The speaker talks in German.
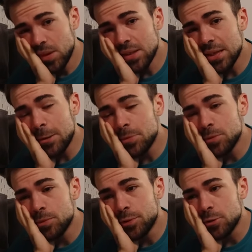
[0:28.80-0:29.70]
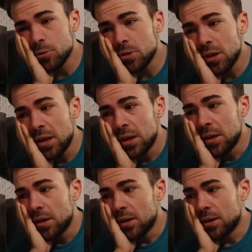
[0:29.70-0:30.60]
Das ist absolut verrückt
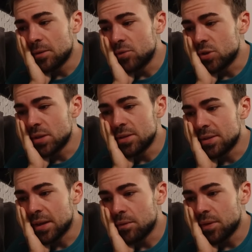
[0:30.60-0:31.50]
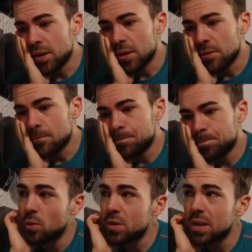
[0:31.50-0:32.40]
äh, wie schnell die Zeit vergeht.
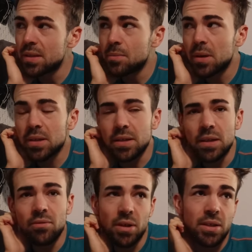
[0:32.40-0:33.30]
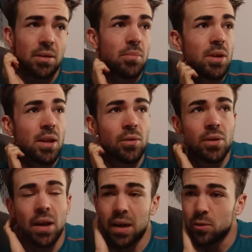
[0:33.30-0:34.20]
Und das letzte Mal trainieren war ich eben hier
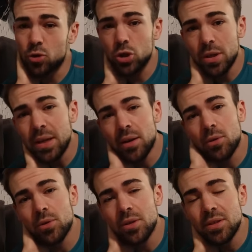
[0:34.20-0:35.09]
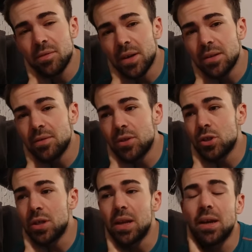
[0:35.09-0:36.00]
und da lag noch Schnee, da konnte ich nicht weiter, weil
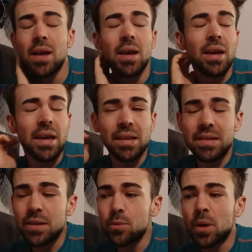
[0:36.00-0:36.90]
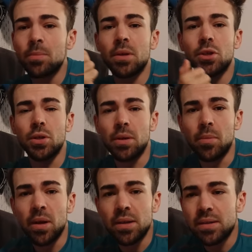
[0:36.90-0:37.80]
Schnee lag. Jetzt liegt überhaupt kein Schnee
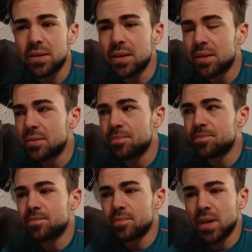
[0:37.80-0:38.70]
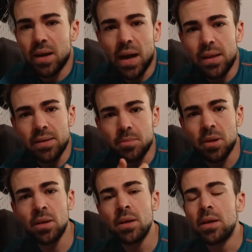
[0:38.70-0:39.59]
mehr, jetzt liegt ja gar nichts
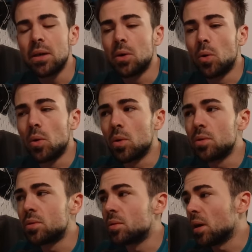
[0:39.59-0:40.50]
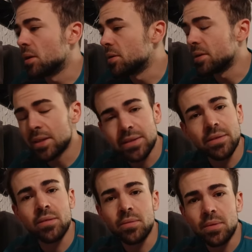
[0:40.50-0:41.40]
mehr. Und ja,
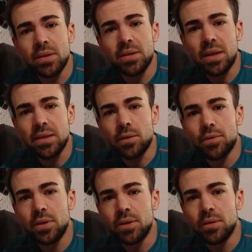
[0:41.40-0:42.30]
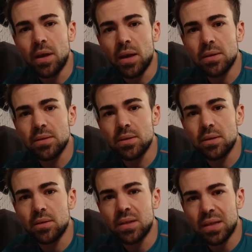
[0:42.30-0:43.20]
jetzt, jetzt geht es auf die
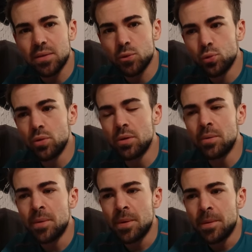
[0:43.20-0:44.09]
erste Testtour